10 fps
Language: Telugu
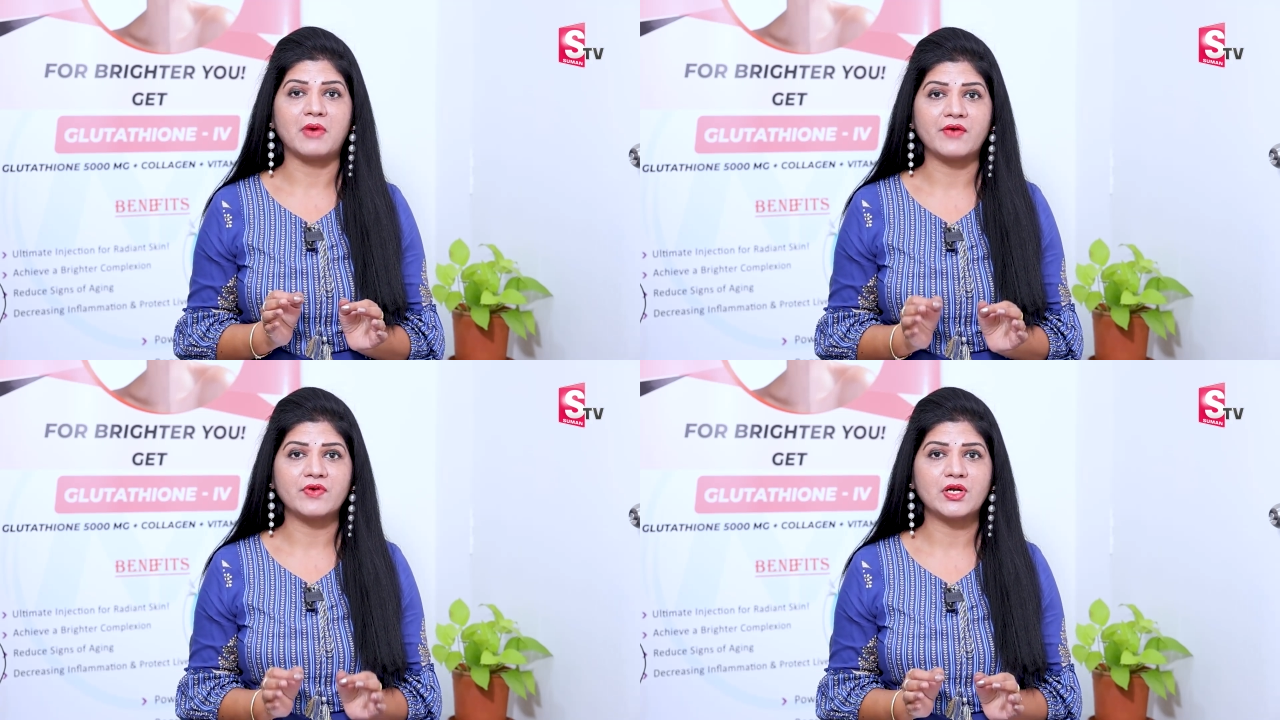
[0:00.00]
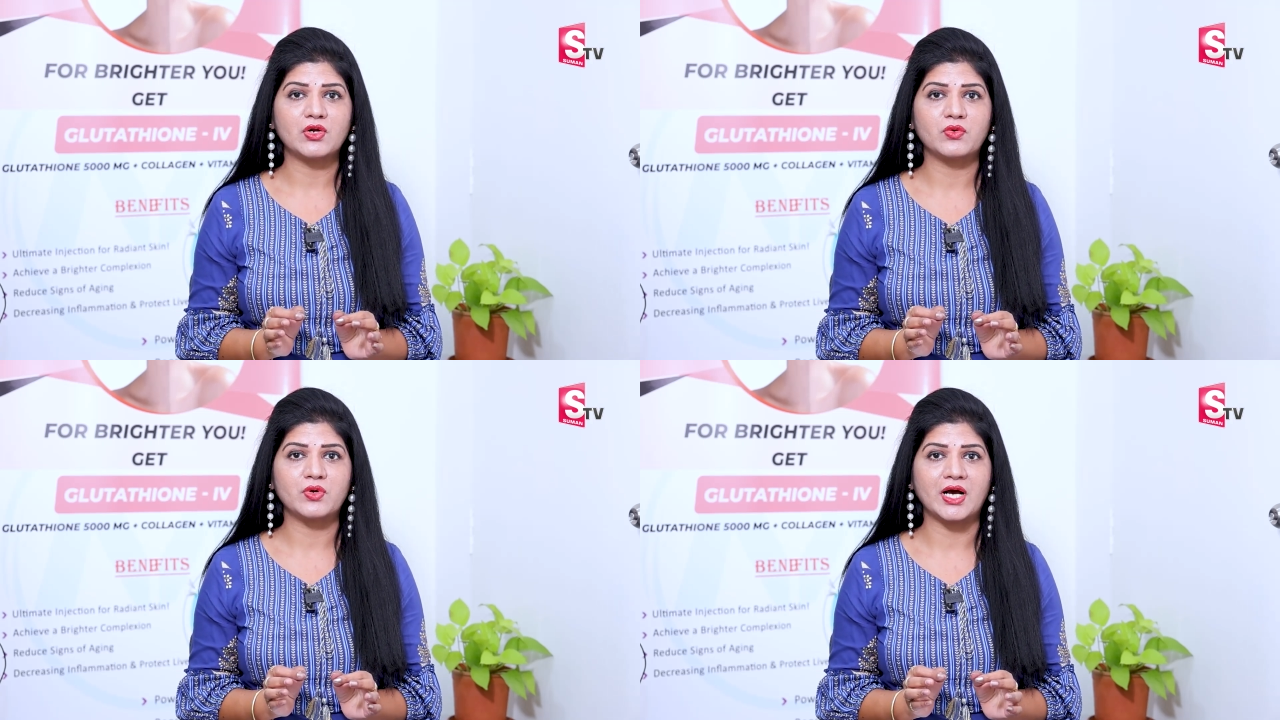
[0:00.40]

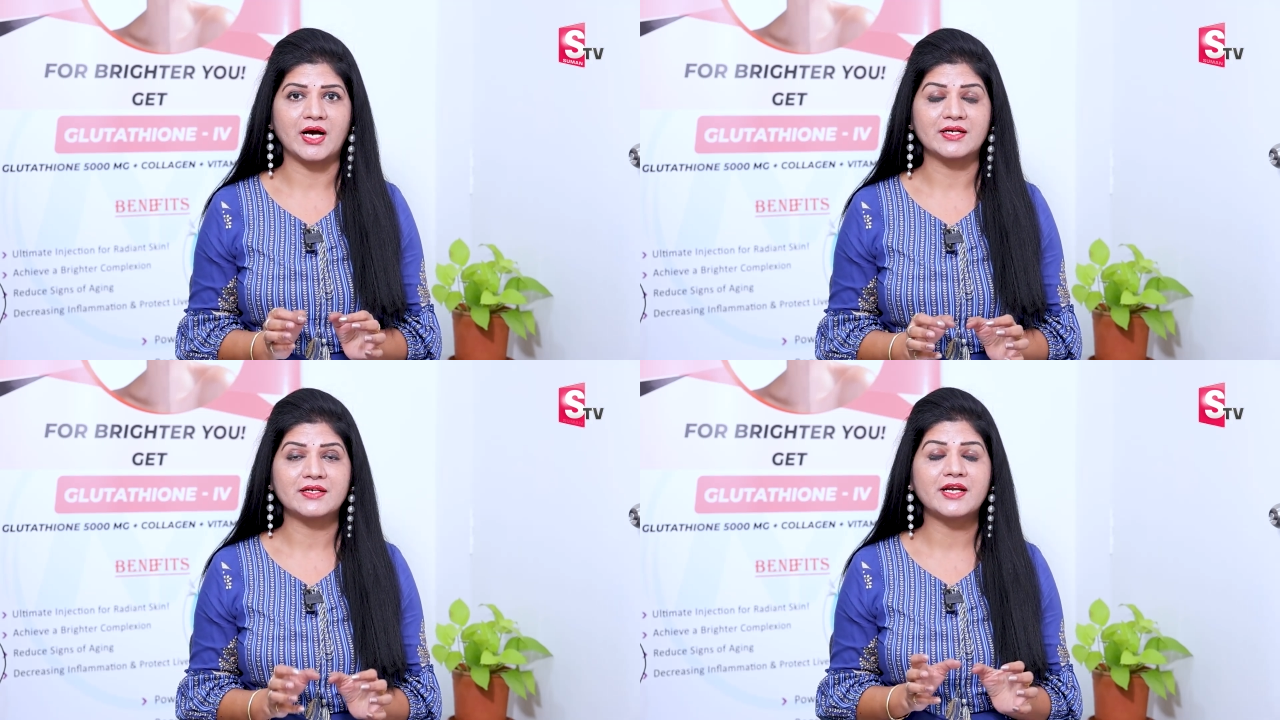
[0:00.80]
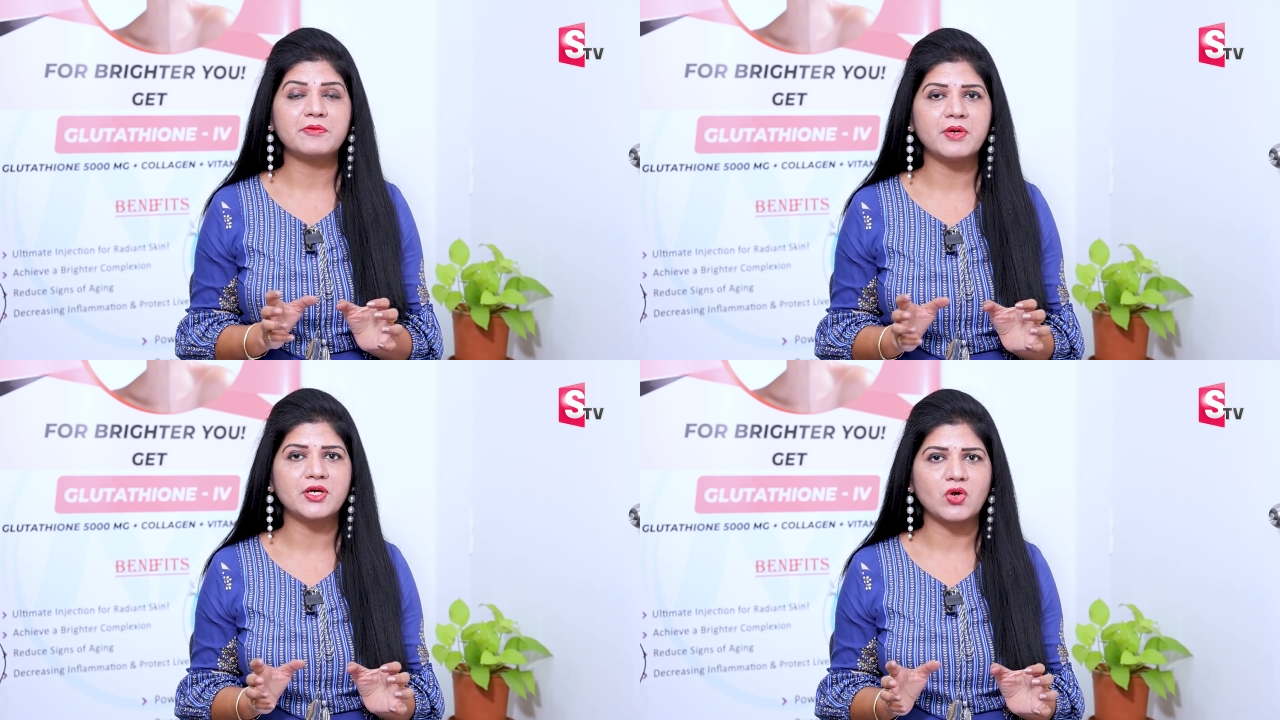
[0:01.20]
మావిన్లో ఉన్న
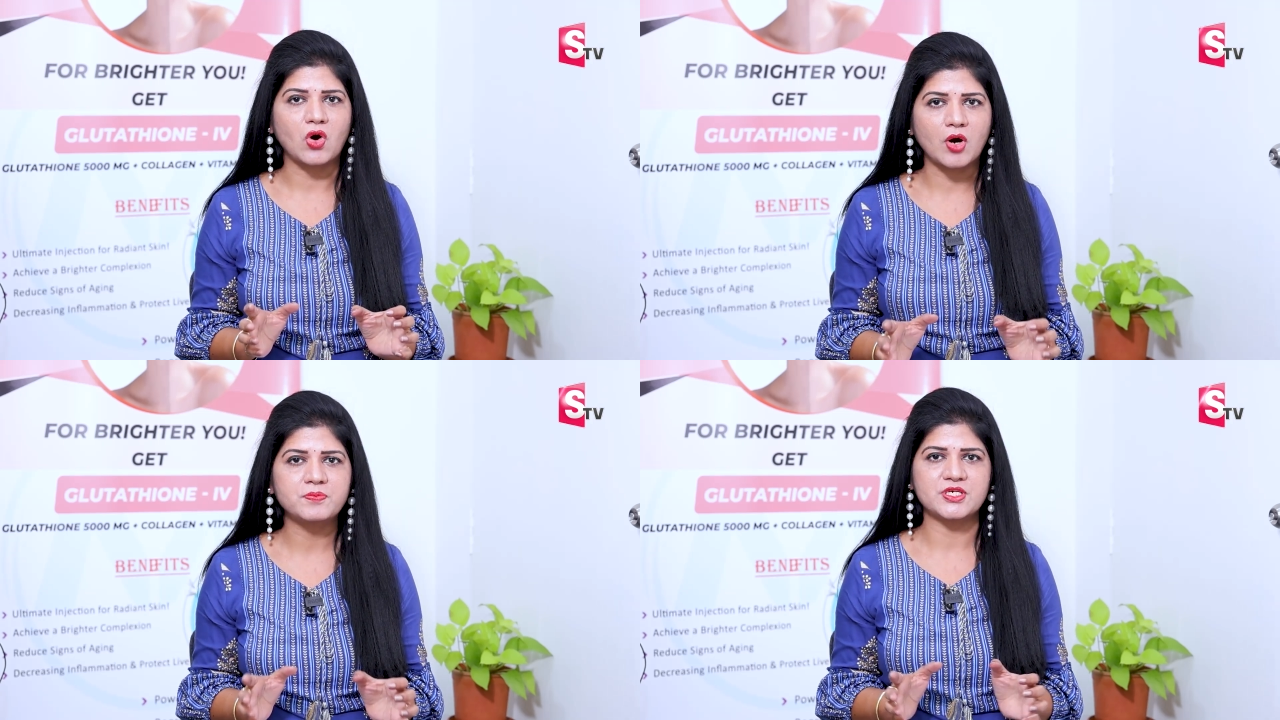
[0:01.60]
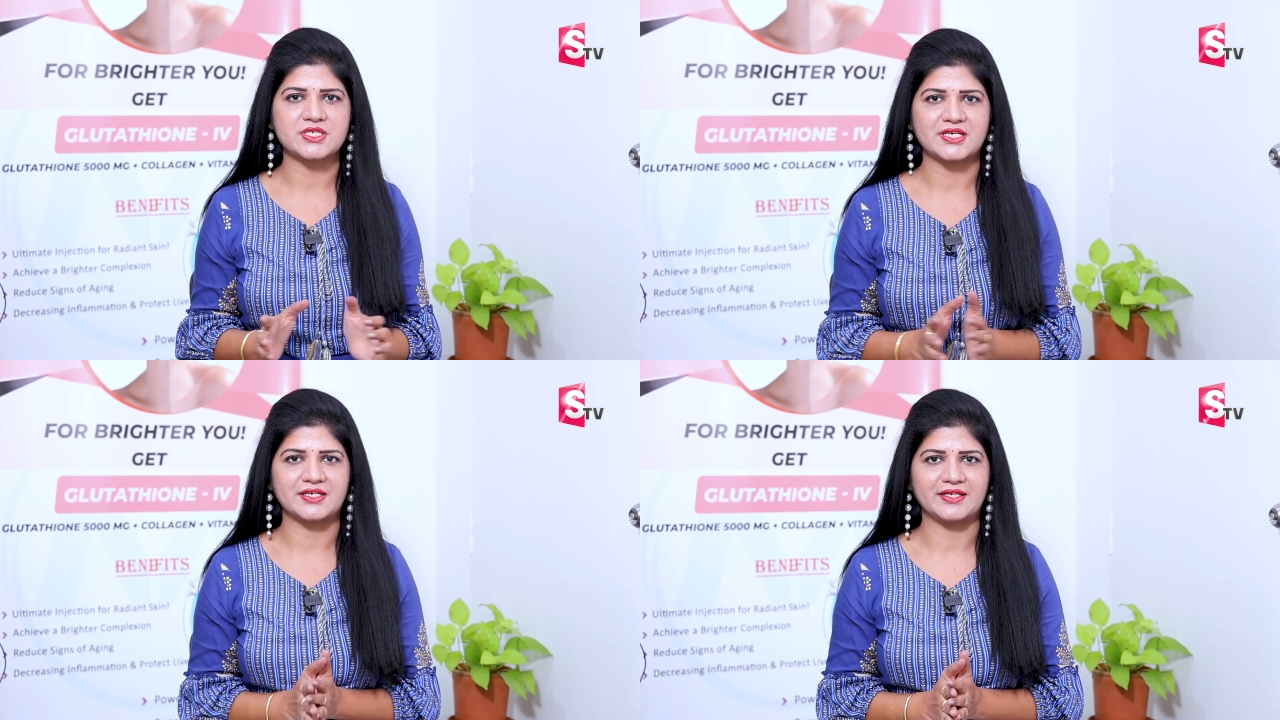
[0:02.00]
ట్రీట్మెంట్
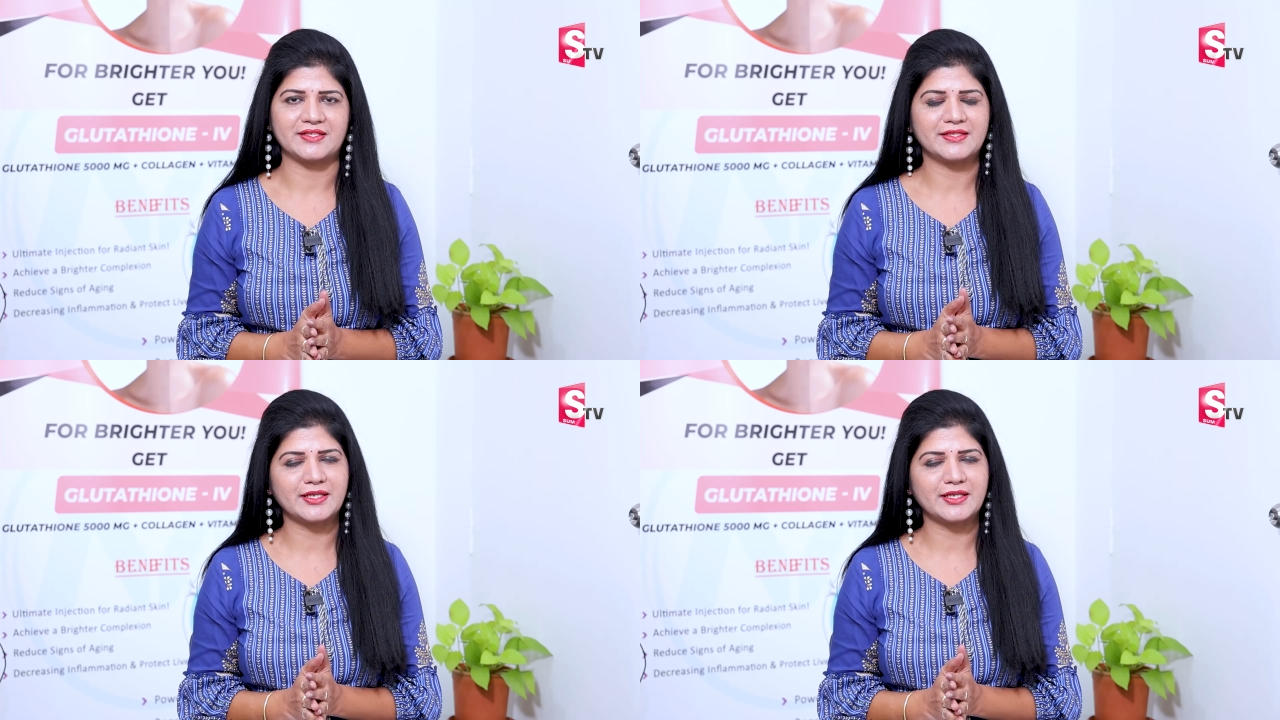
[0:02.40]
ఆప్షన్స్ ఏంటి